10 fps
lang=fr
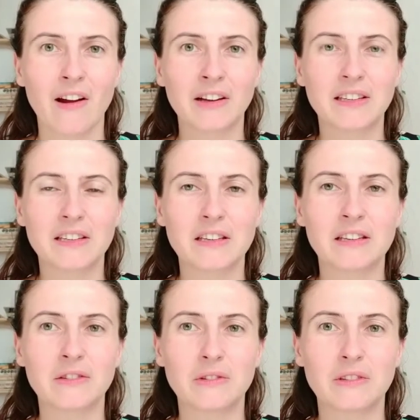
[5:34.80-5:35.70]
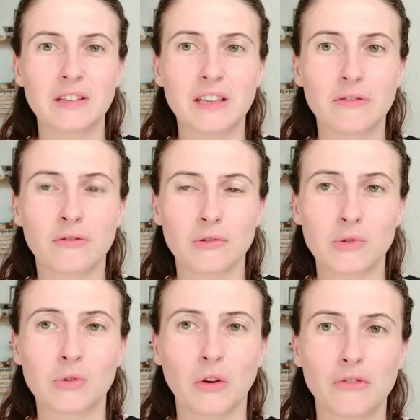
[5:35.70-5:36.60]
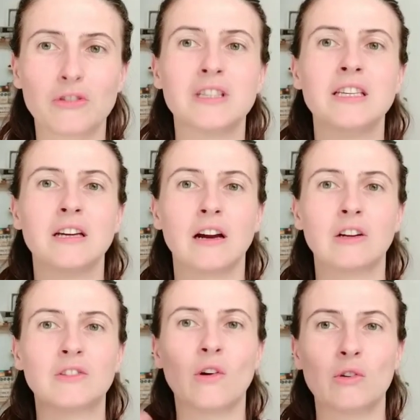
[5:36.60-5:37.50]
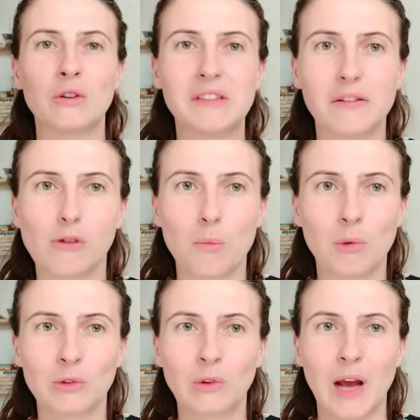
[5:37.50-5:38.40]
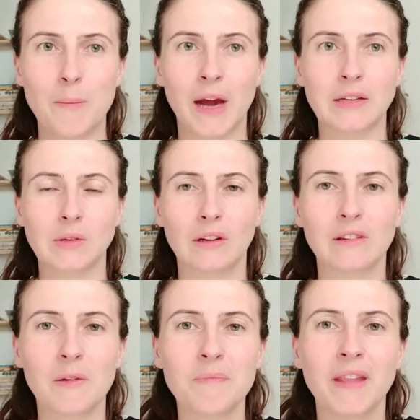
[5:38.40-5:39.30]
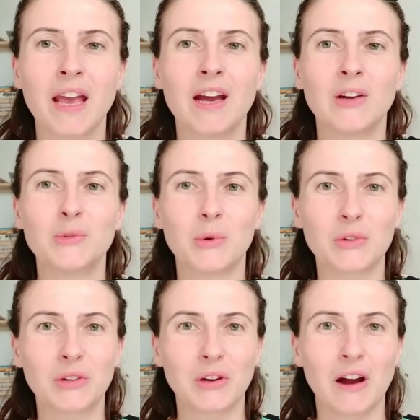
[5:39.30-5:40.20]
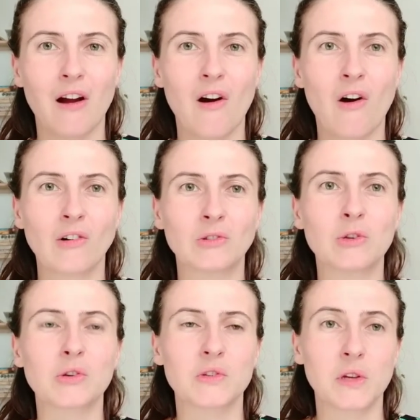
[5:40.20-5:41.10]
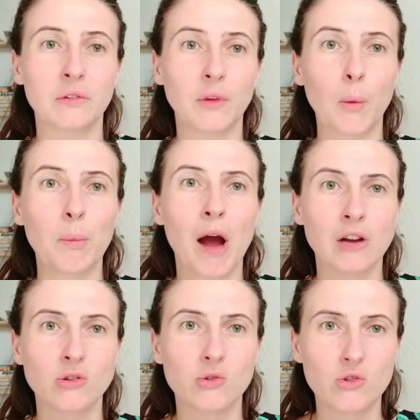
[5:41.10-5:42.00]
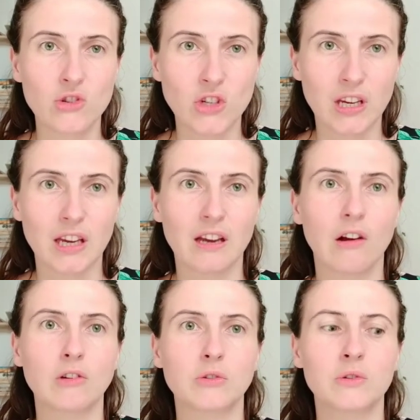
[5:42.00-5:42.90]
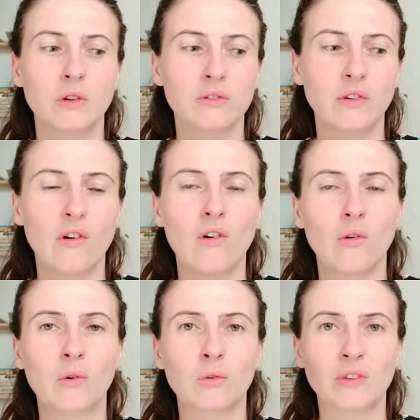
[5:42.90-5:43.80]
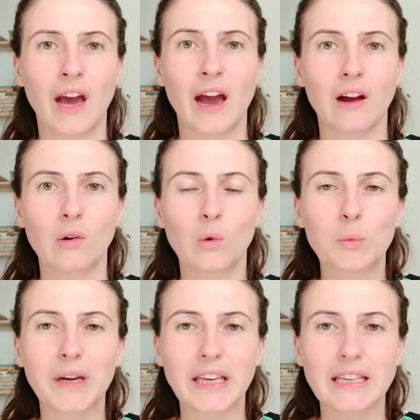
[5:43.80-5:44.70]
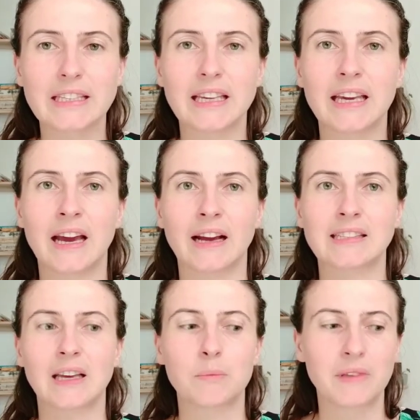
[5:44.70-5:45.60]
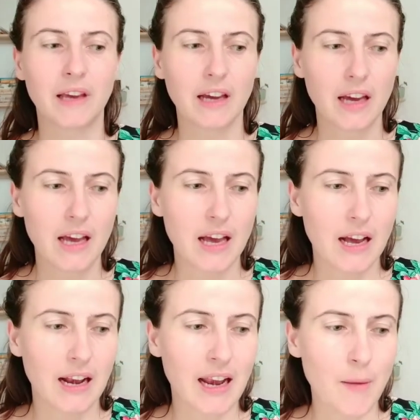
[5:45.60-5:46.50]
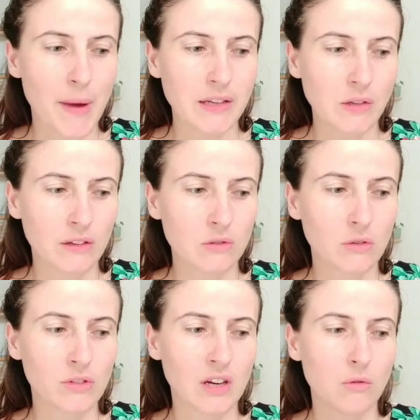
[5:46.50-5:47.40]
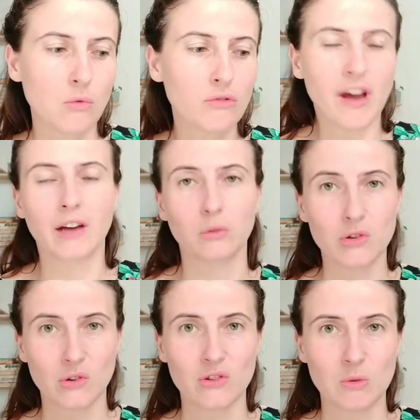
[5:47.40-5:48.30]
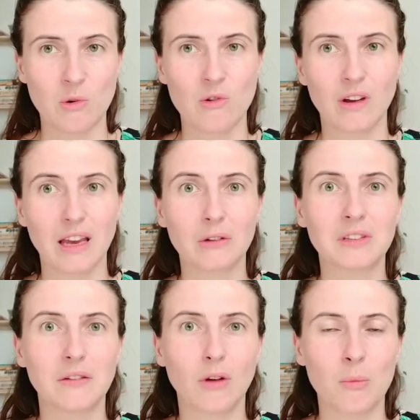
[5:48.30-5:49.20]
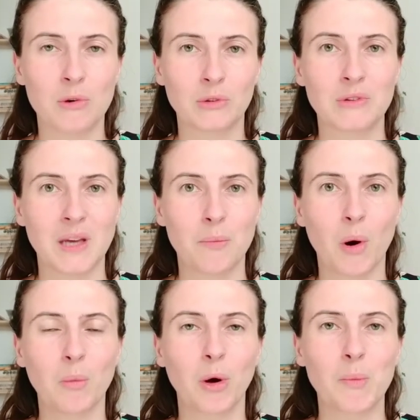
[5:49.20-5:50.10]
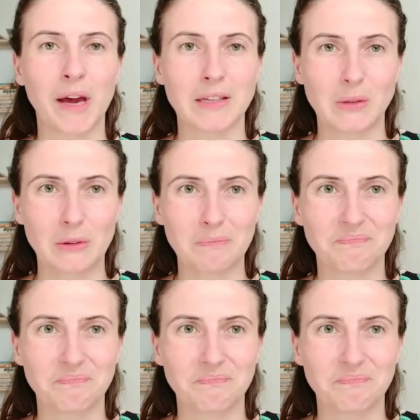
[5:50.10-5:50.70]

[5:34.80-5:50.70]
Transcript: qui, qui vont survenir dans le développement de la personne. Donc en ne se sentant pas jugée, en se sentant au contraire comprise et acceptée, la personne devient ouverte au changement et au développement de sa propre personne.